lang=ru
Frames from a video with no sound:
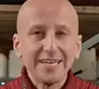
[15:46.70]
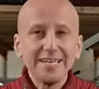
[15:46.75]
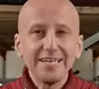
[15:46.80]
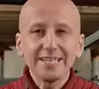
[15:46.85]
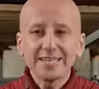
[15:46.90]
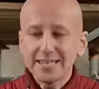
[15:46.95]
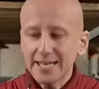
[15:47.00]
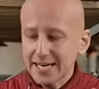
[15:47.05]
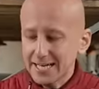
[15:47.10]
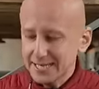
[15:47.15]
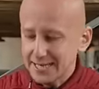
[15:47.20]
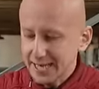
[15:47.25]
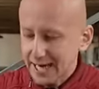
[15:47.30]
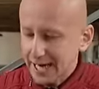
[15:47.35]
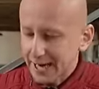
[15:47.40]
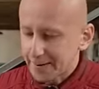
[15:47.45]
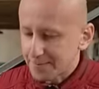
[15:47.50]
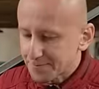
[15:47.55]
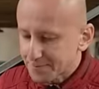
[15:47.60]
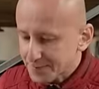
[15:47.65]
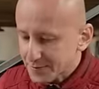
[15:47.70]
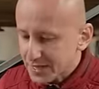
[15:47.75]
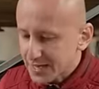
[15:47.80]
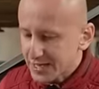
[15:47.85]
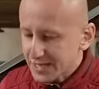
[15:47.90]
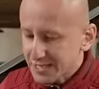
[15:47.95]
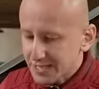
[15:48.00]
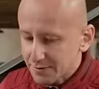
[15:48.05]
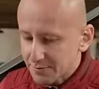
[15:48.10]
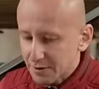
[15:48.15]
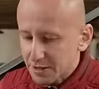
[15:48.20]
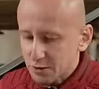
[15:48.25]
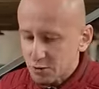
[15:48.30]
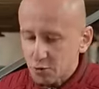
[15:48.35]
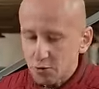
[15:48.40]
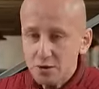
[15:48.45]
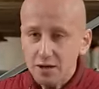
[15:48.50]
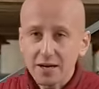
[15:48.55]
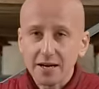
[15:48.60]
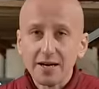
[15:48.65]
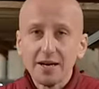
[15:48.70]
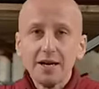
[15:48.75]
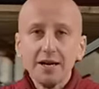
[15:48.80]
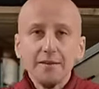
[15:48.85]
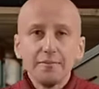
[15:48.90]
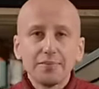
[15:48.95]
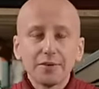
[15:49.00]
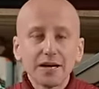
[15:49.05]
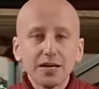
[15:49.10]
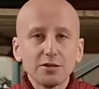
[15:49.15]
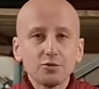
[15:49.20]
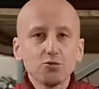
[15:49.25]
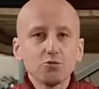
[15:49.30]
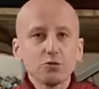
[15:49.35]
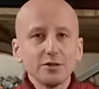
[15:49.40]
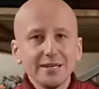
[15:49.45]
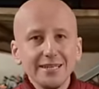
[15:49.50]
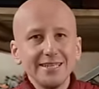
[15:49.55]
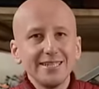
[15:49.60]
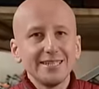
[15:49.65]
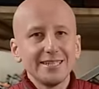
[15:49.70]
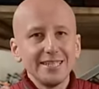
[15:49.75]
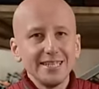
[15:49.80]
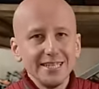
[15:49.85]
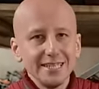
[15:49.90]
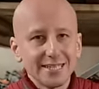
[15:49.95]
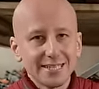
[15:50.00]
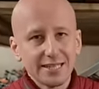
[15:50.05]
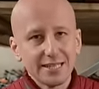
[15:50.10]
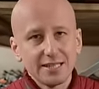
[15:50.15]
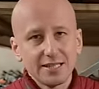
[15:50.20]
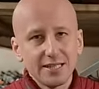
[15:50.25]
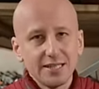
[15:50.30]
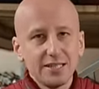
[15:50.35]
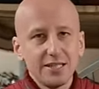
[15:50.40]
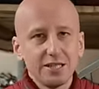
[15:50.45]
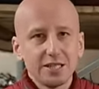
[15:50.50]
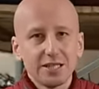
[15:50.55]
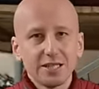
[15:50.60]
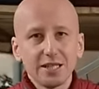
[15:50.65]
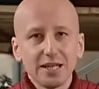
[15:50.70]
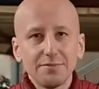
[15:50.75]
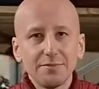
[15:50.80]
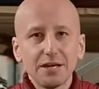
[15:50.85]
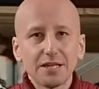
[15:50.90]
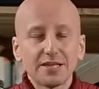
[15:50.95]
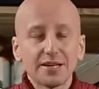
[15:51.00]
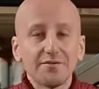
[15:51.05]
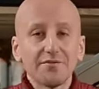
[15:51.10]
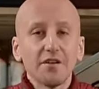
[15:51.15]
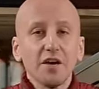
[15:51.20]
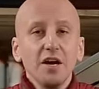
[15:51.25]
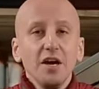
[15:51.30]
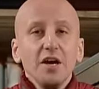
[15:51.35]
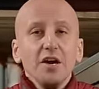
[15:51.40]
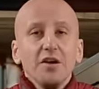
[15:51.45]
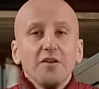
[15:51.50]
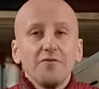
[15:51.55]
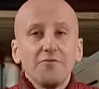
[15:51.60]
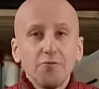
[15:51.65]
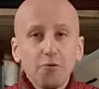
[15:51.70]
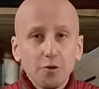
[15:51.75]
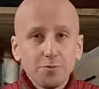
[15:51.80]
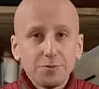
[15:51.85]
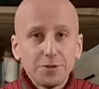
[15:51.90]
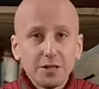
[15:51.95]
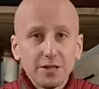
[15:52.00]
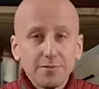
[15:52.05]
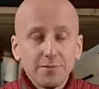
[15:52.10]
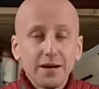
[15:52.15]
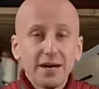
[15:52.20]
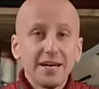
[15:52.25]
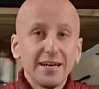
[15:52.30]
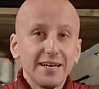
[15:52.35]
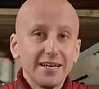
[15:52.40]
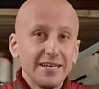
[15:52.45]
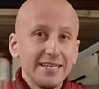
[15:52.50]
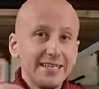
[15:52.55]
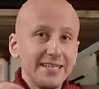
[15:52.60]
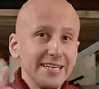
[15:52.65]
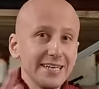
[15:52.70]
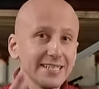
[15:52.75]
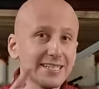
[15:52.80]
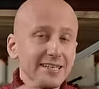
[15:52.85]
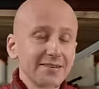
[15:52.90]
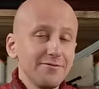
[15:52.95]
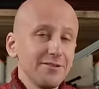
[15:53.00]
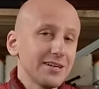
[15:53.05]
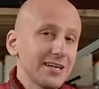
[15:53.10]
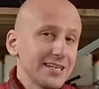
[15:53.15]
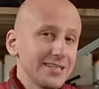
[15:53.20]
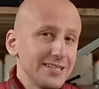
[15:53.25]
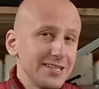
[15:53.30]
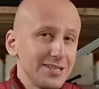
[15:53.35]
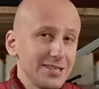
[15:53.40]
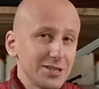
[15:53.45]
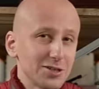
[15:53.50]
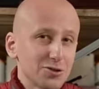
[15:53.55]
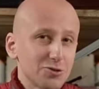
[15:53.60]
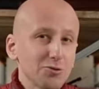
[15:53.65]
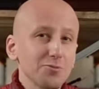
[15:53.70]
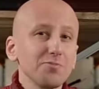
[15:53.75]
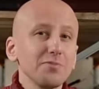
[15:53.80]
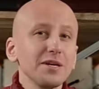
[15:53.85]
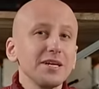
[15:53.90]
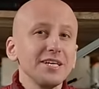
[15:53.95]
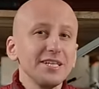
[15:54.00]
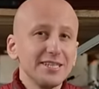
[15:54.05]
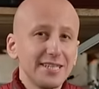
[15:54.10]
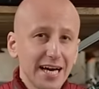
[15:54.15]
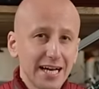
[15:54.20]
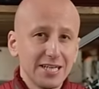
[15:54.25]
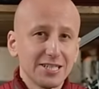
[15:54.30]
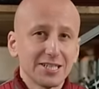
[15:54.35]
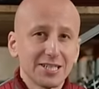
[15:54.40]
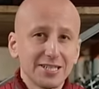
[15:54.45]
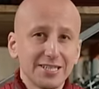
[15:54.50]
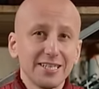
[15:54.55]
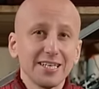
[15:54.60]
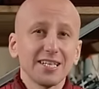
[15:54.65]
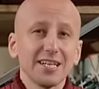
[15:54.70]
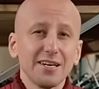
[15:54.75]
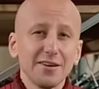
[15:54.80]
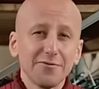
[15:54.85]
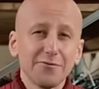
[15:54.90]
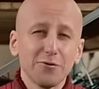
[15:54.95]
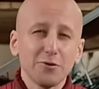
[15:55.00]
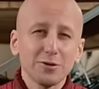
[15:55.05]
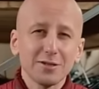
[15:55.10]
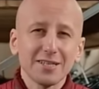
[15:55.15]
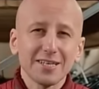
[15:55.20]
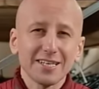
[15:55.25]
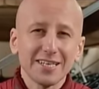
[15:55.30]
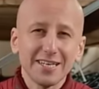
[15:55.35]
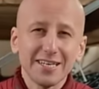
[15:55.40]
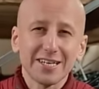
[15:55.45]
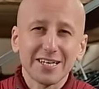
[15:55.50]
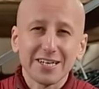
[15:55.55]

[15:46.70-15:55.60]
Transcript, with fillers: и тогда эти моторы пройдут и 300 тысяч километров. В общем, если вы хотите, чтобы мы и дальше делали вот такие